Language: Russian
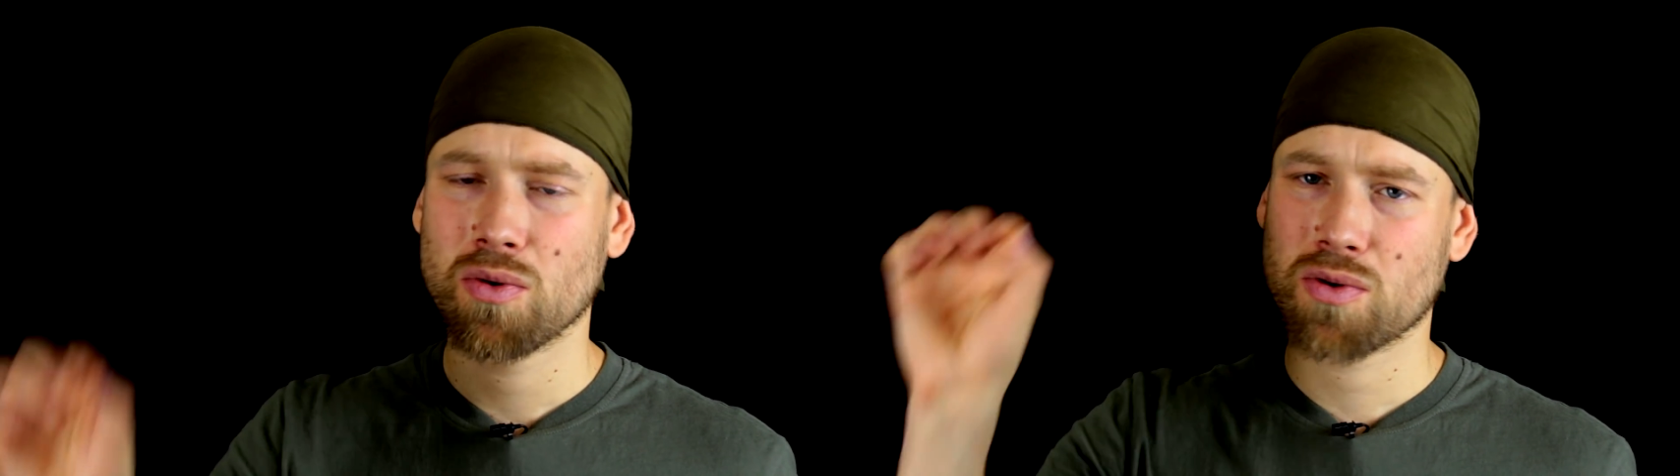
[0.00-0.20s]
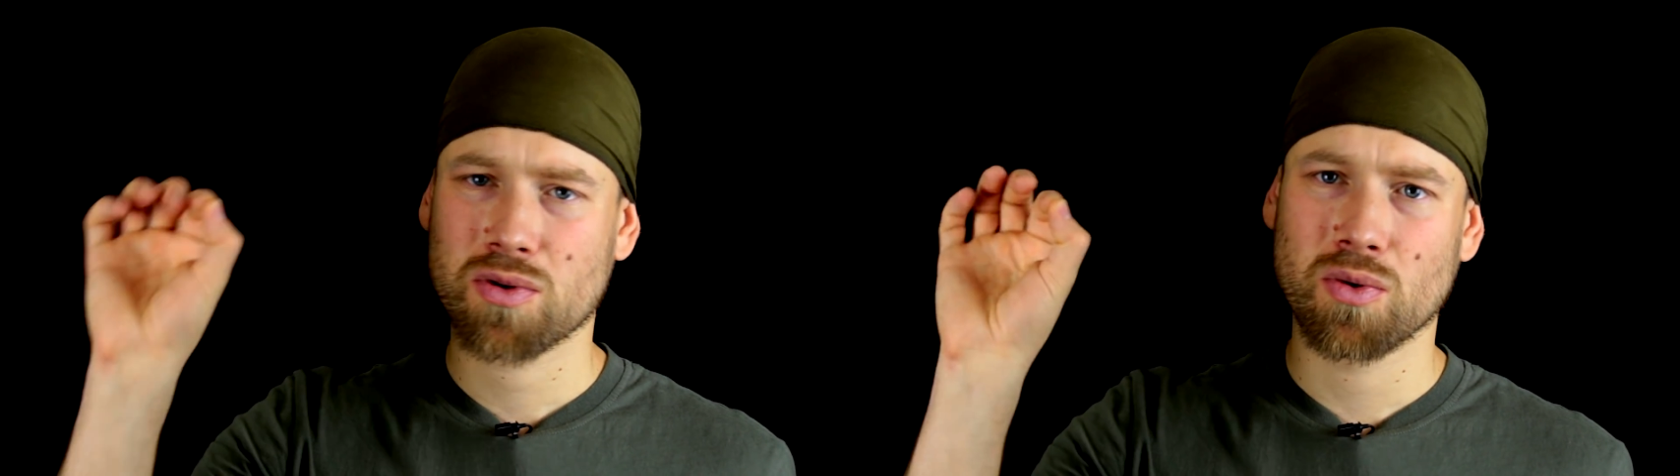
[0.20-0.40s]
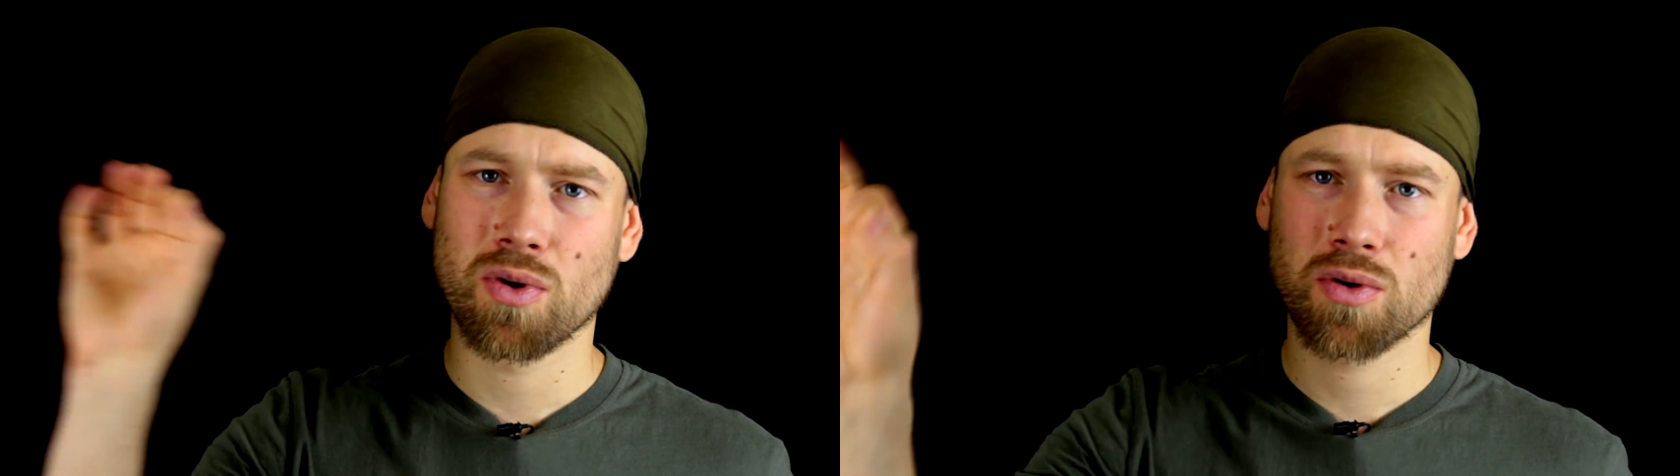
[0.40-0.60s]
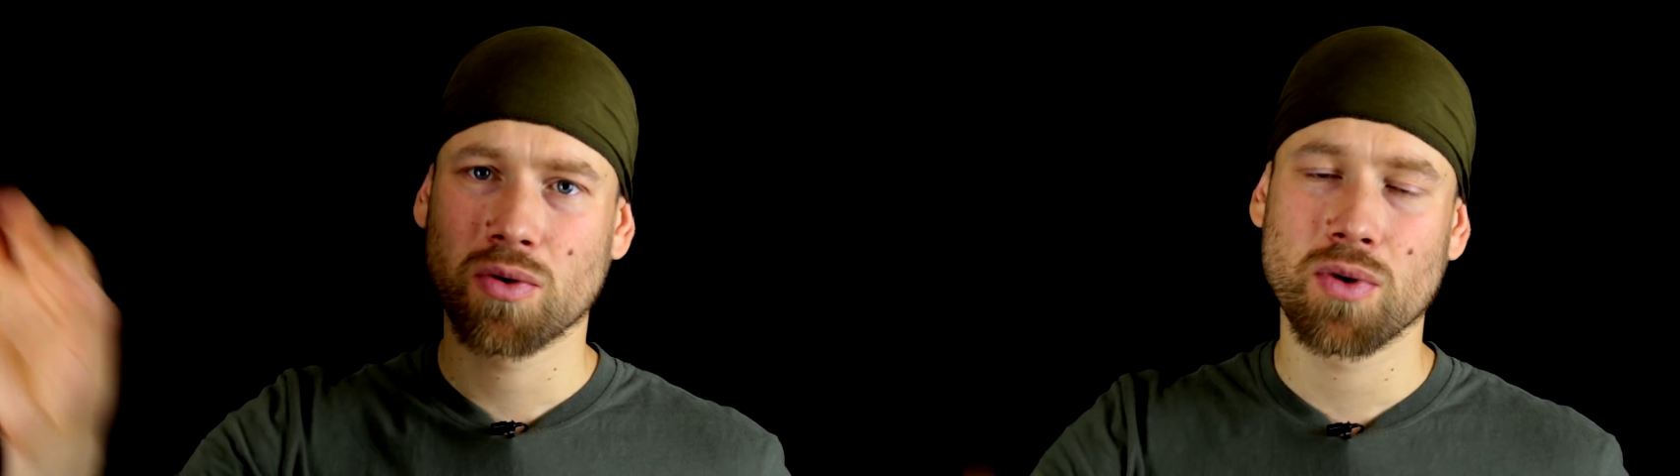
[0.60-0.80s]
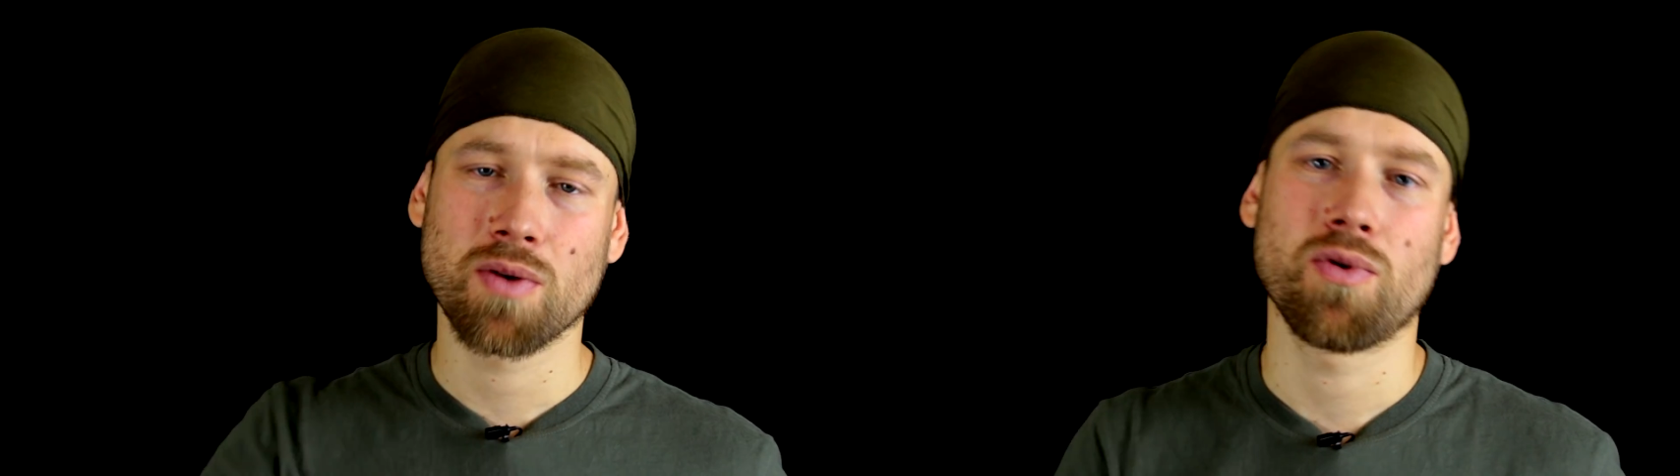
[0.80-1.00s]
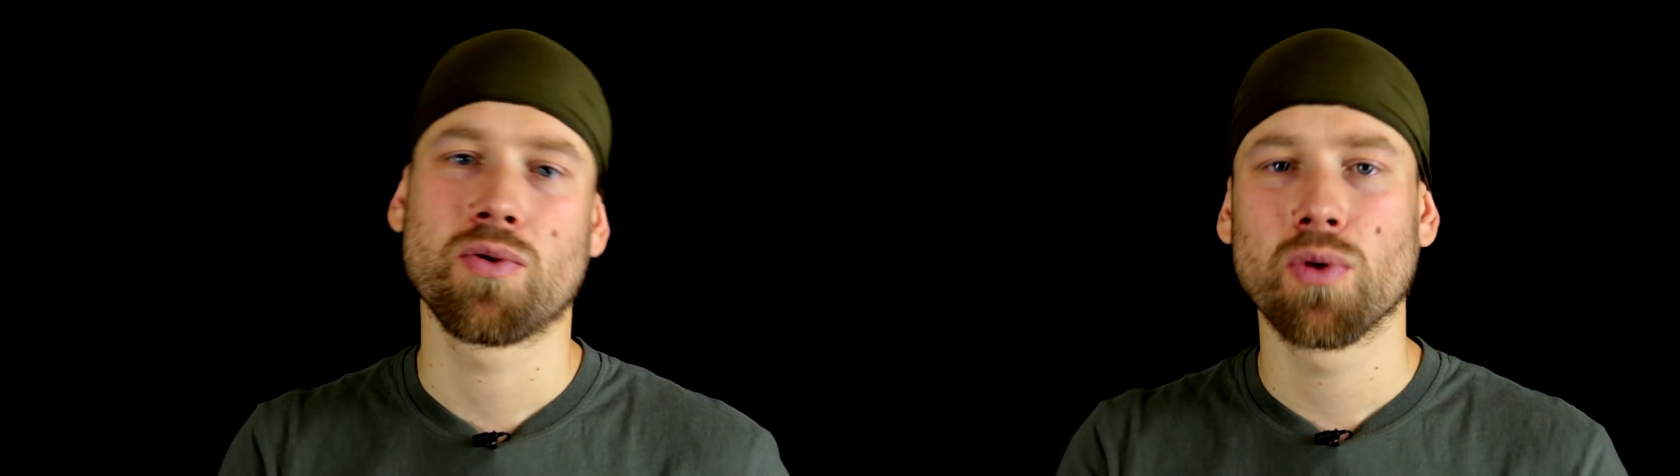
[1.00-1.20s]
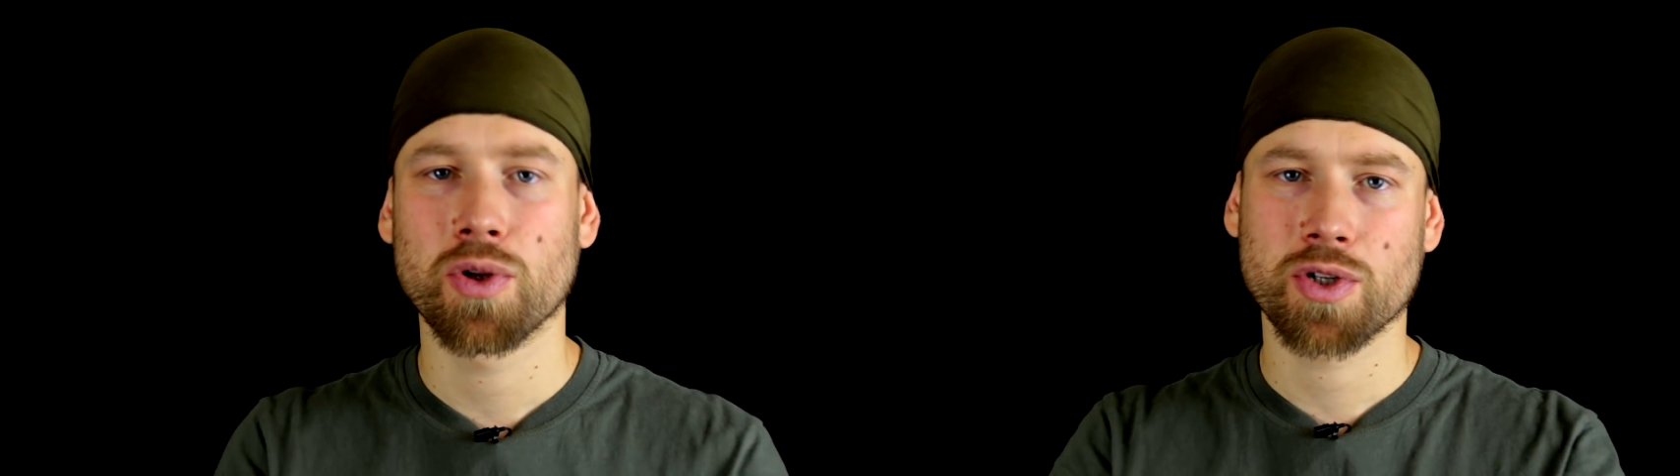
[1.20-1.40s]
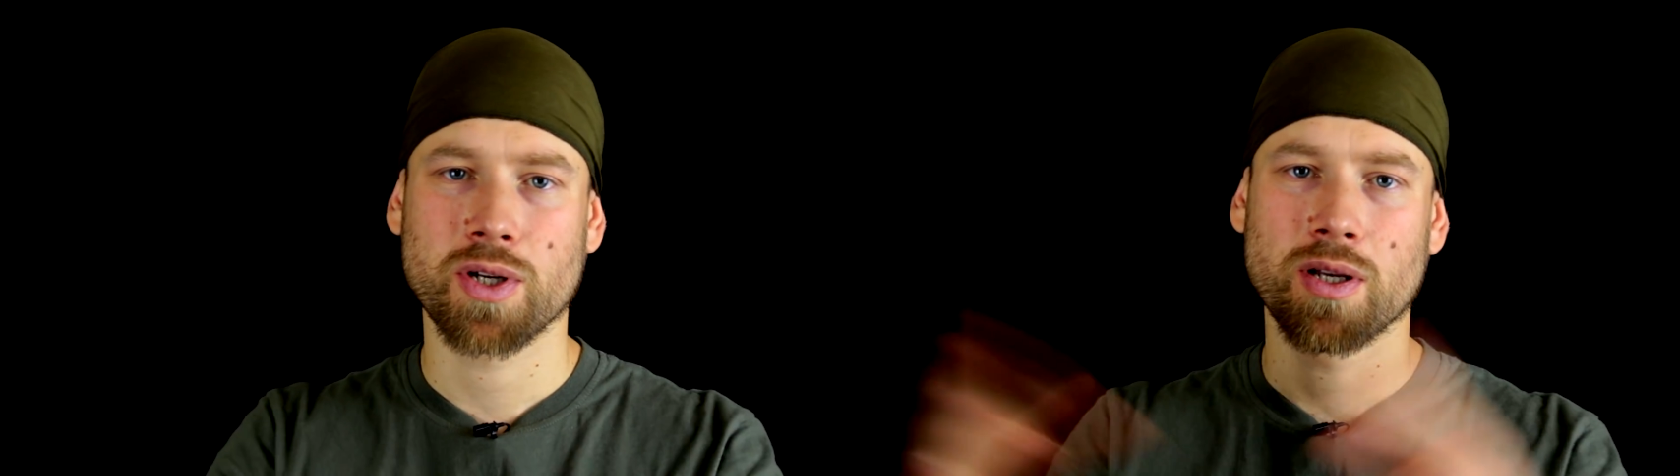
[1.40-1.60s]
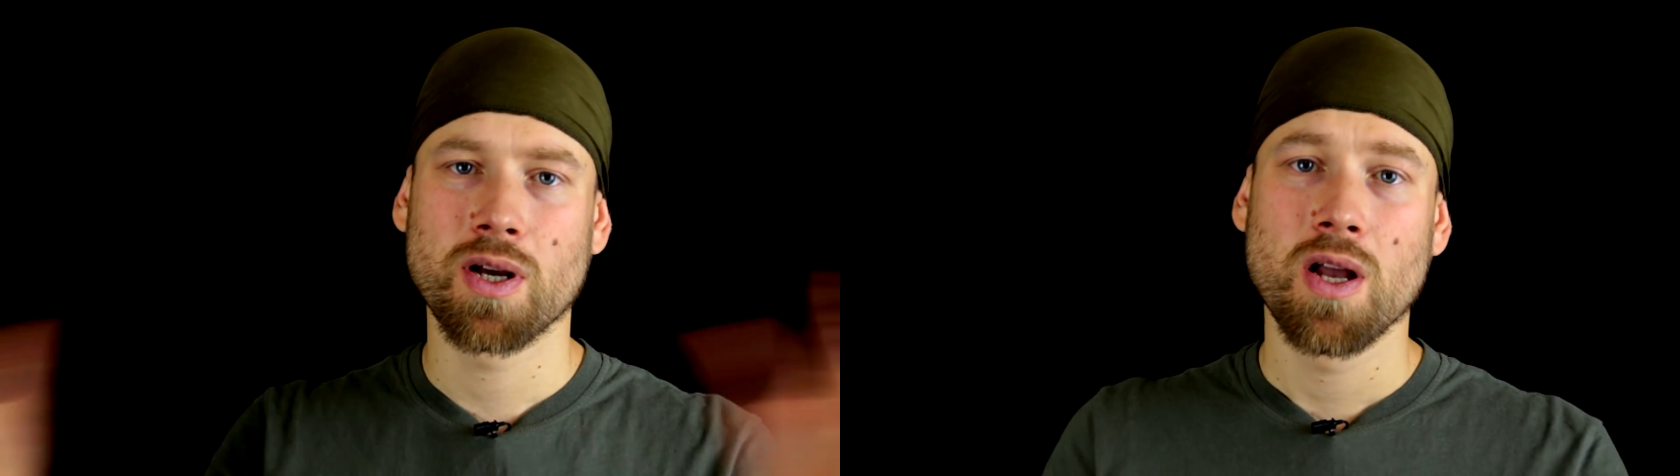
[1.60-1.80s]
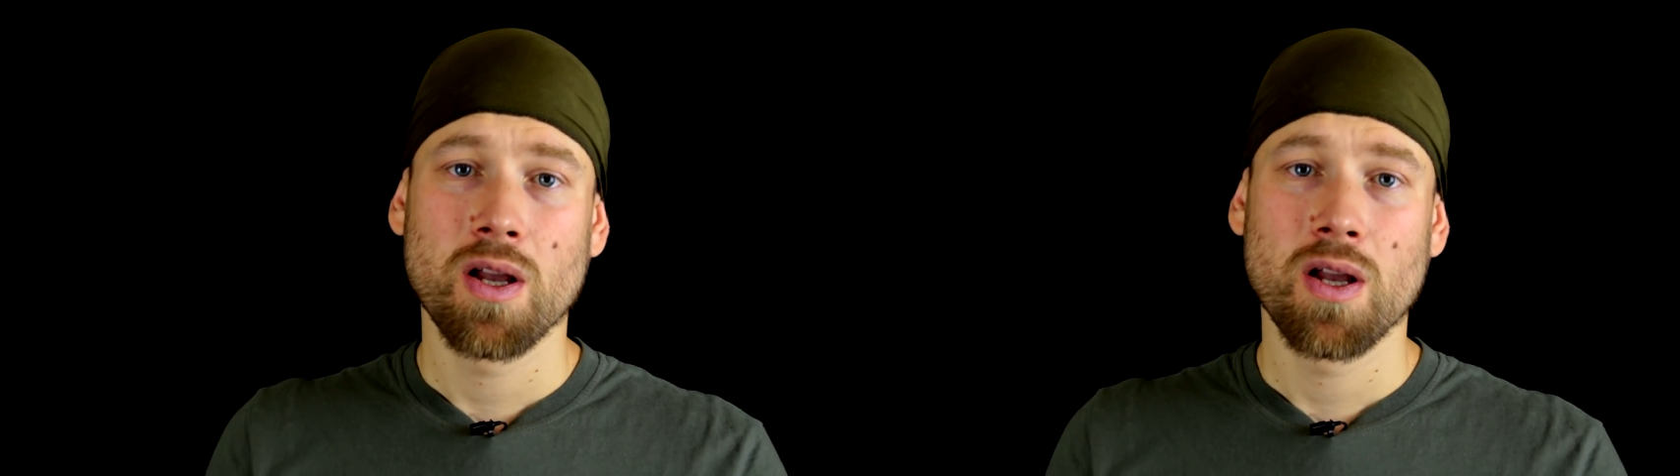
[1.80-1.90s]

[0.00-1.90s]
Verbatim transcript: но стоит ткнуть его иголочкой,